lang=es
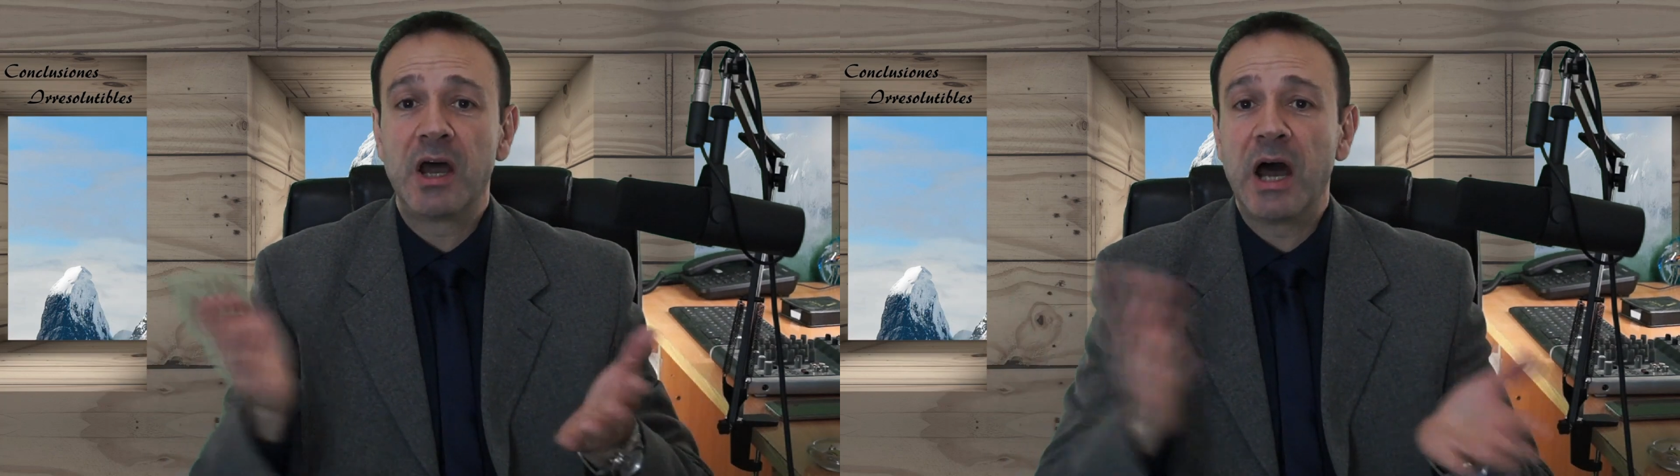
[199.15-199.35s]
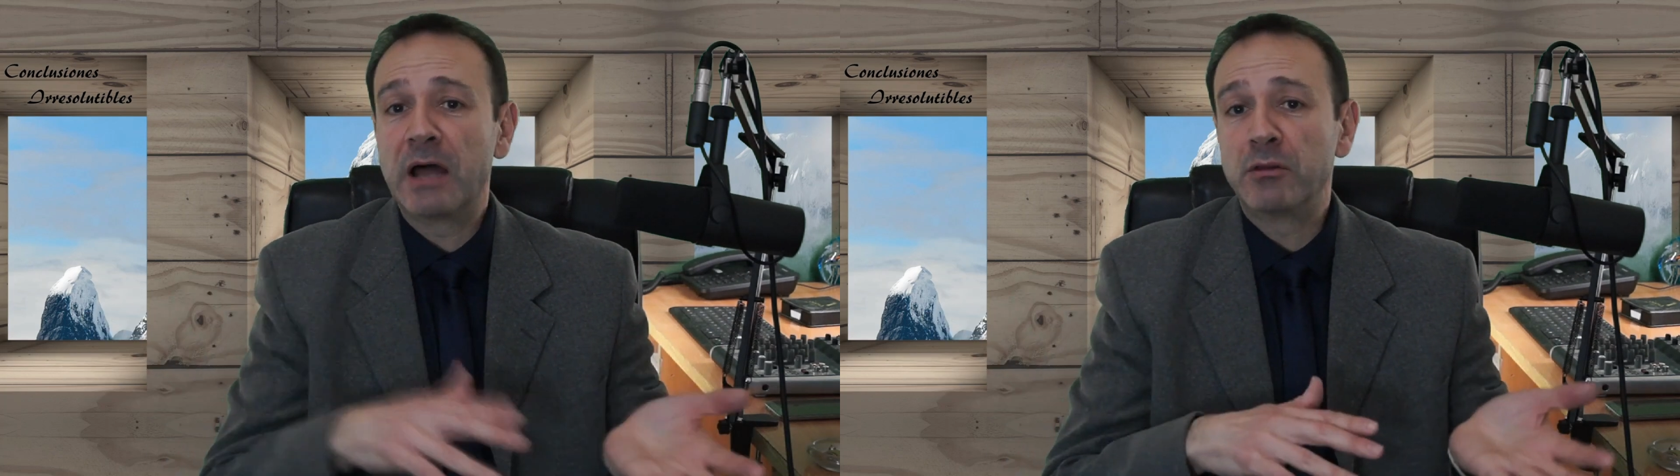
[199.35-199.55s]

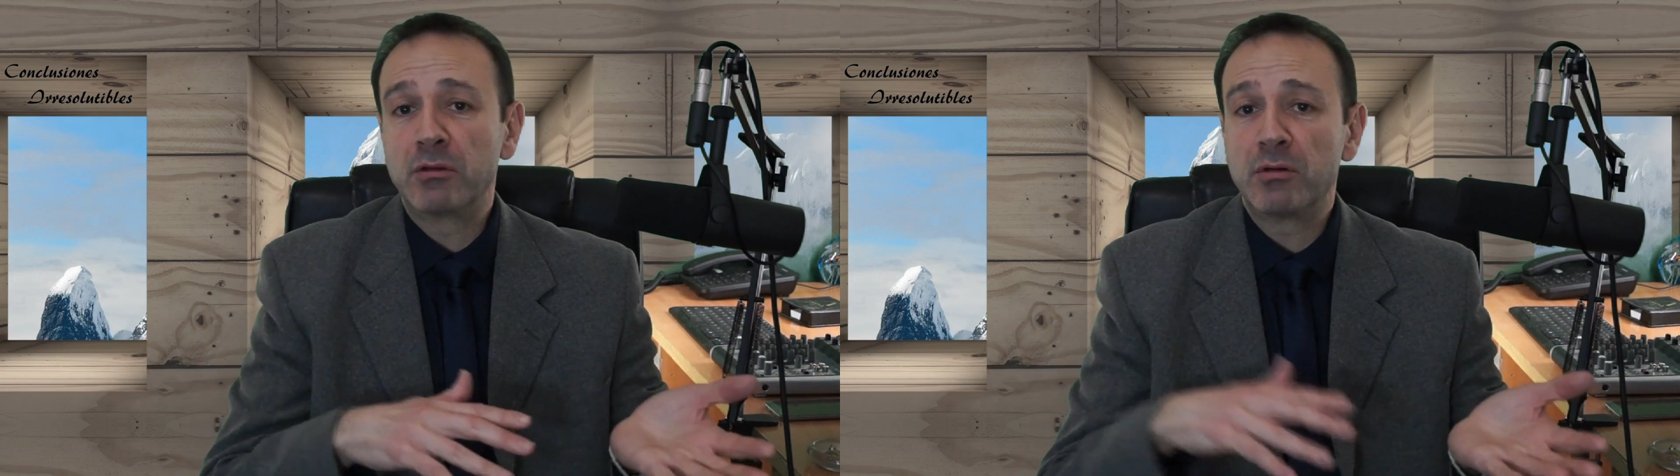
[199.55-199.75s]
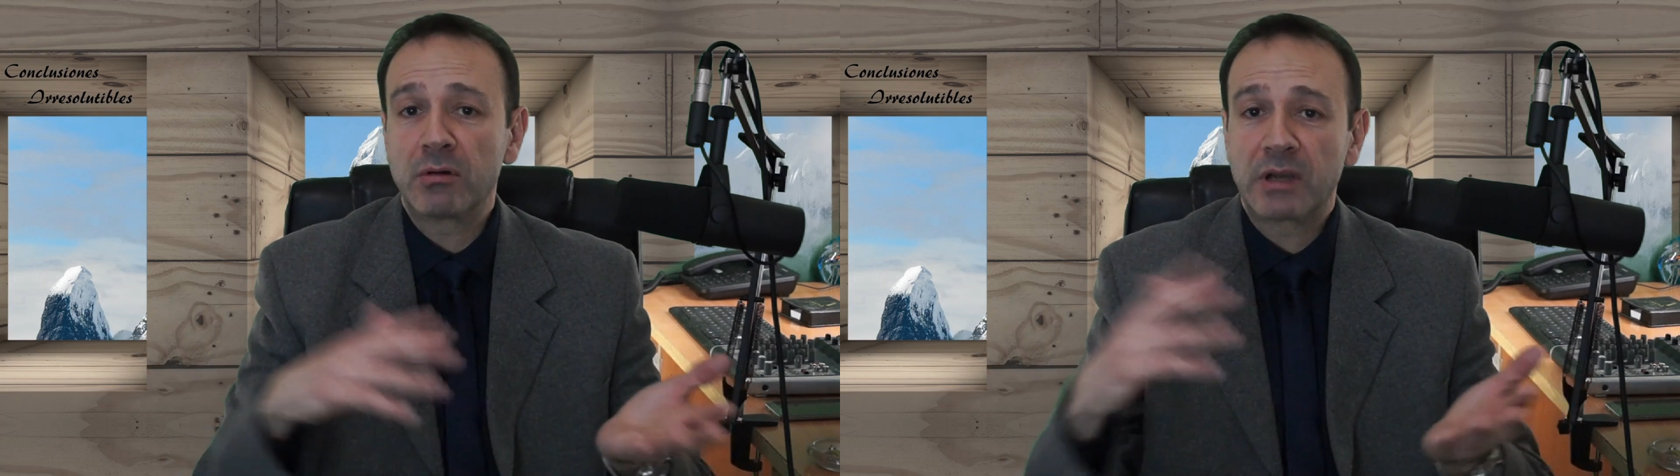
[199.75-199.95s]

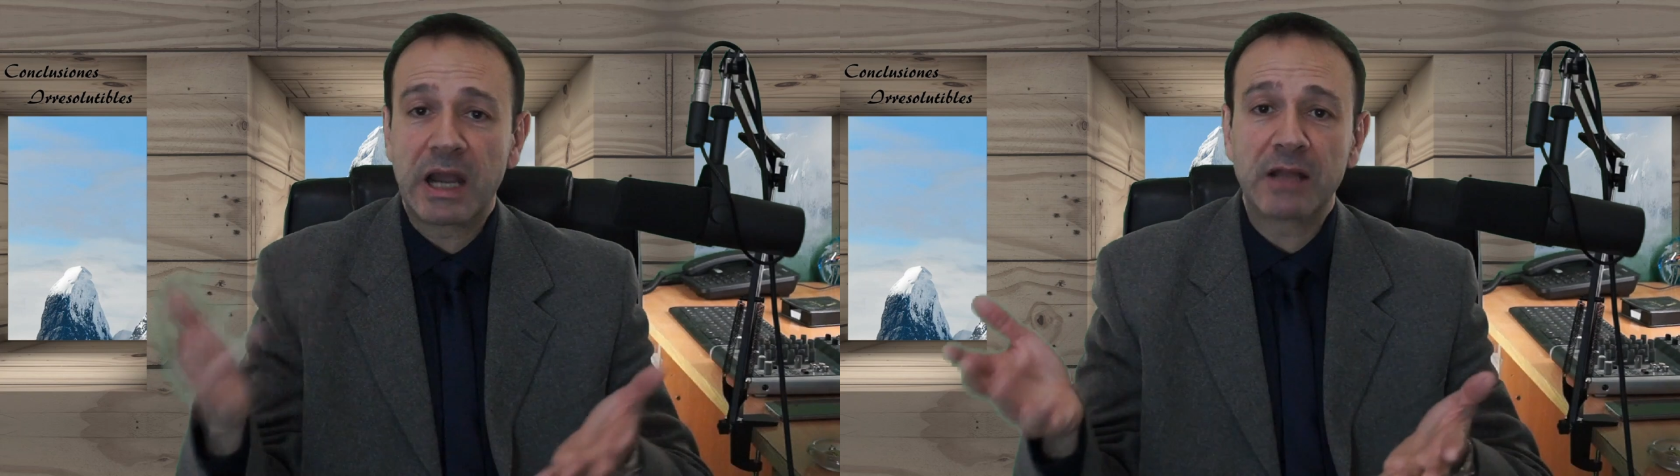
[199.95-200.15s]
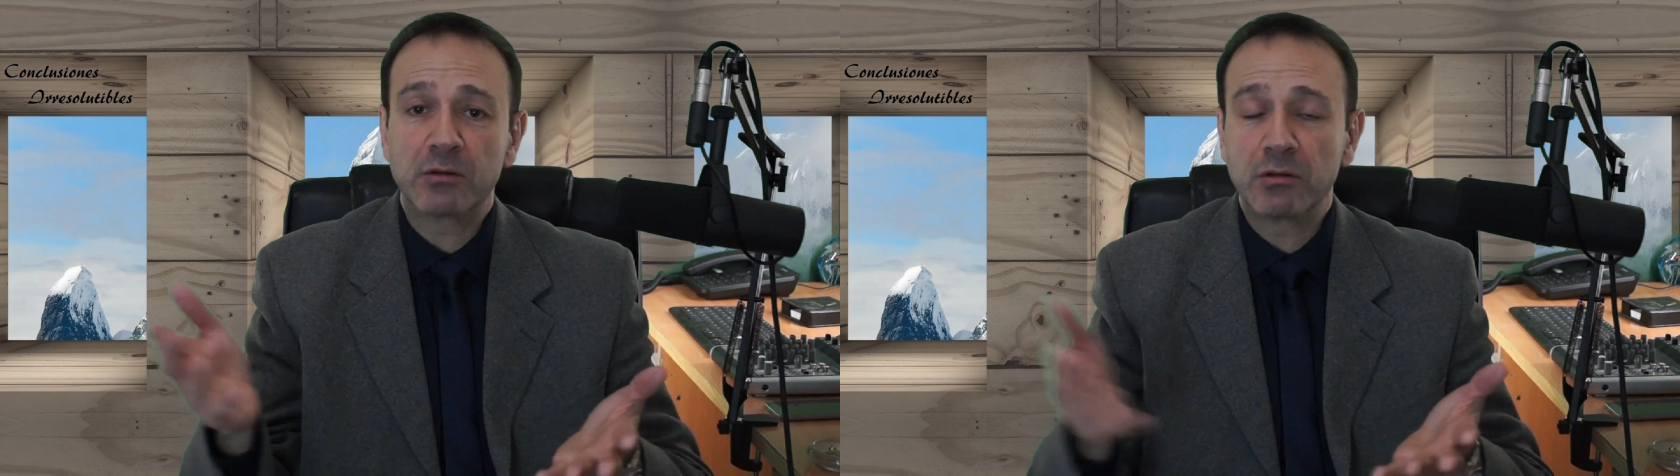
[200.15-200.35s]
Ánodo,
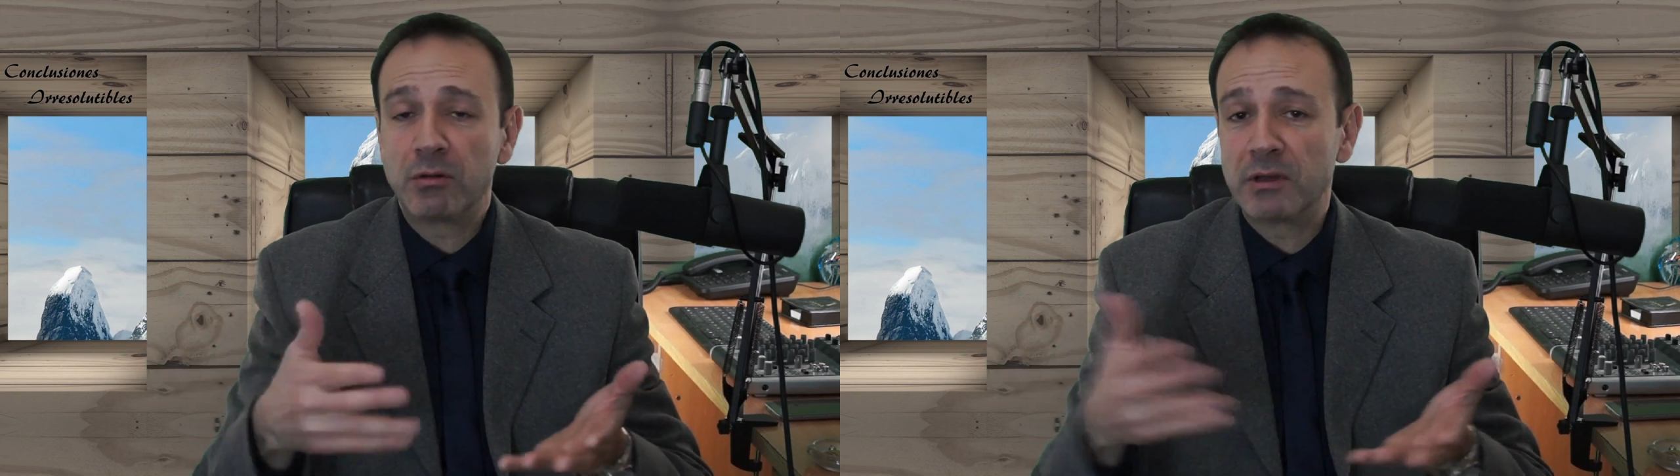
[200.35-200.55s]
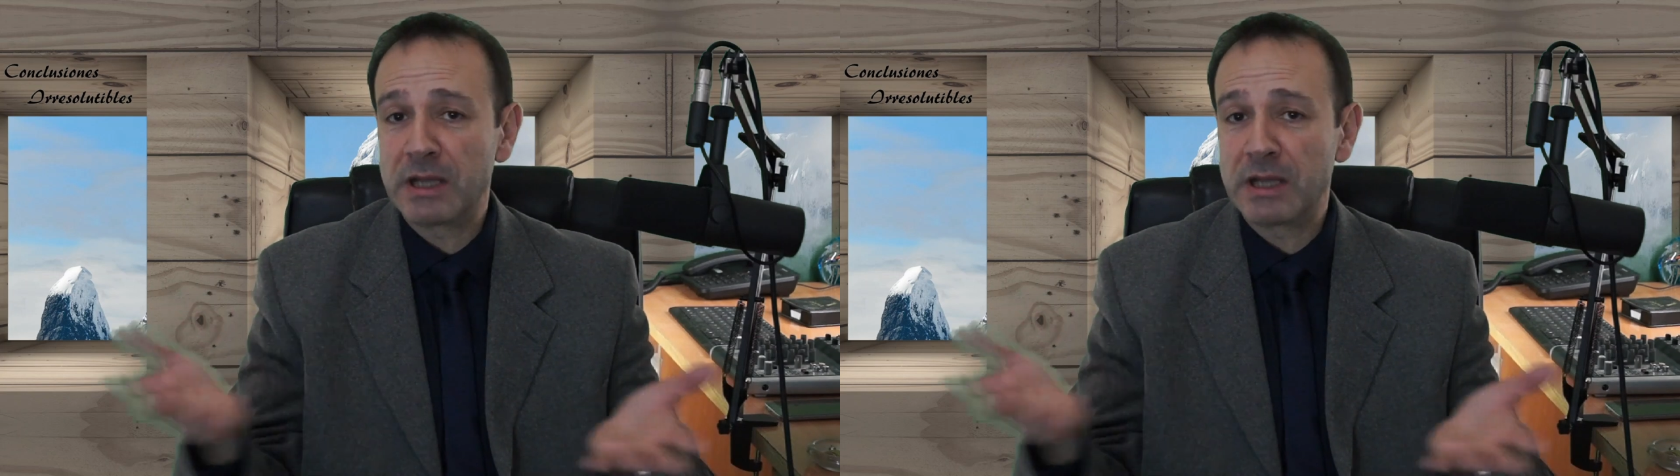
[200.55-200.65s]
cátodo,